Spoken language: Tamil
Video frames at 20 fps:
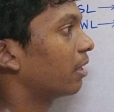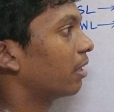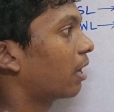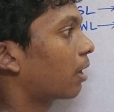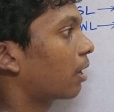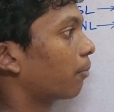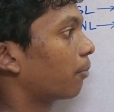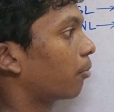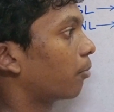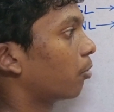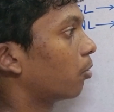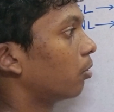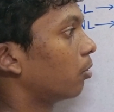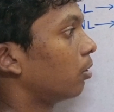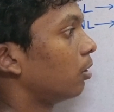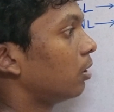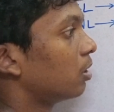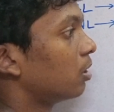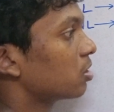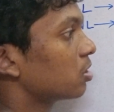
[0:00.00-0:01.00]
தான் ஆரம்பிப்போம்
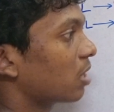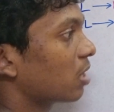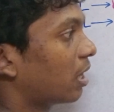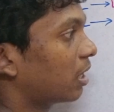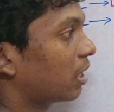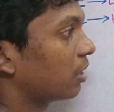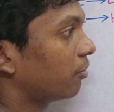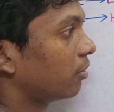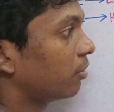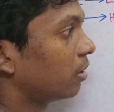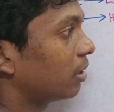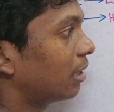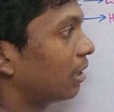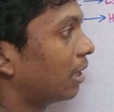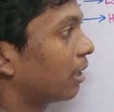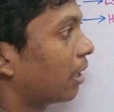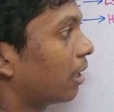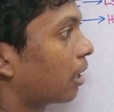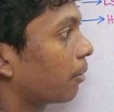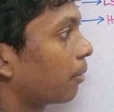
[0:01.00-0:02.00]
ஸ்டார்டிங் வந்து கீழே
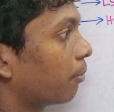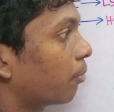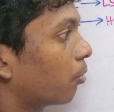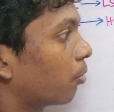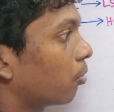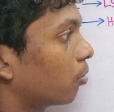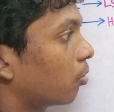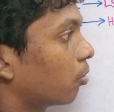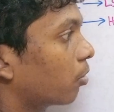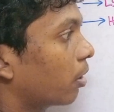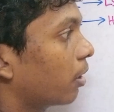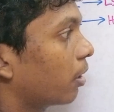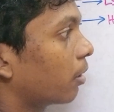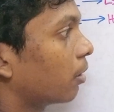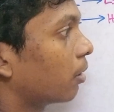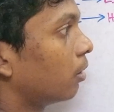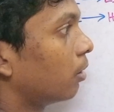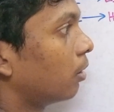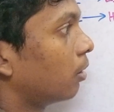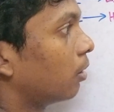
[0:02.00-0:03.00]
தான் ஆரம்பிப்போம் ஓகே
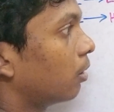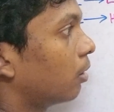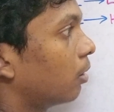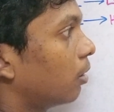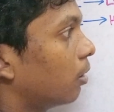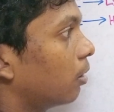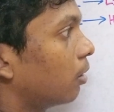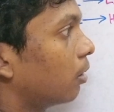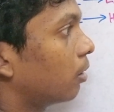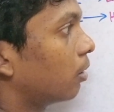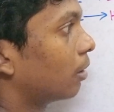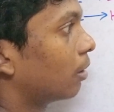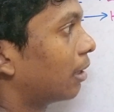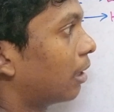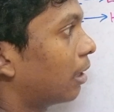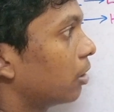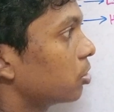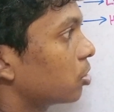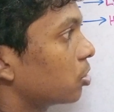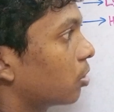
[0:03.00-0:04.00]
இதெல்லாம்
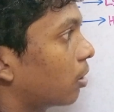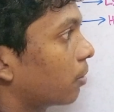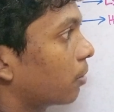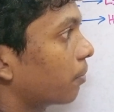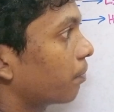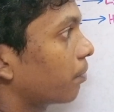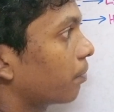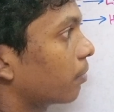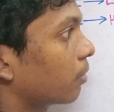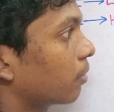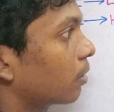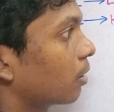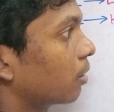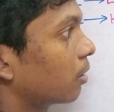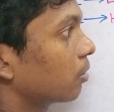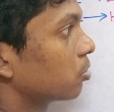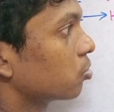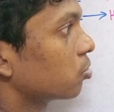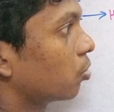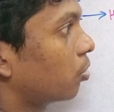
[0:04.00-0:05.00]
அழைச்சிடலாம்
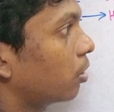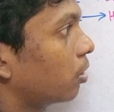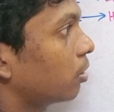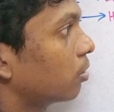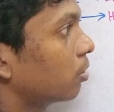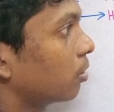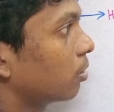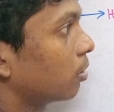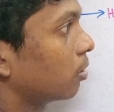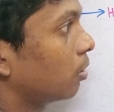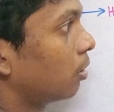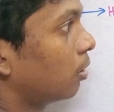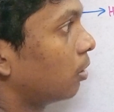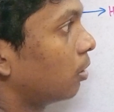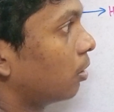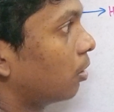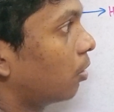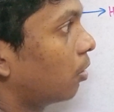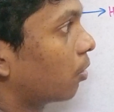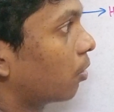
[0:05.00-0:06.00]
ஸ்டோரி
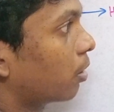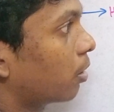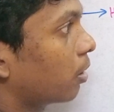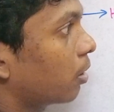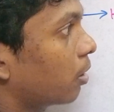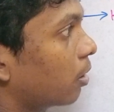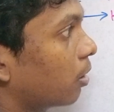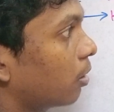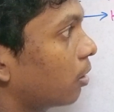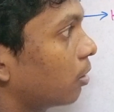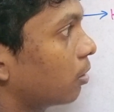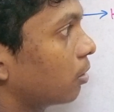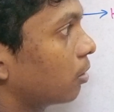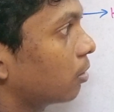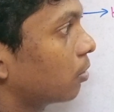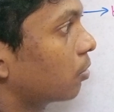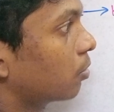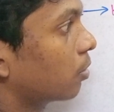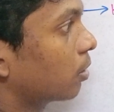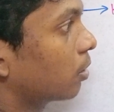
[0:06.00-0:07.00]
ஓகே
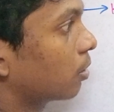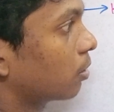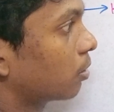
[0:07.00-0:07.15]
ஓகே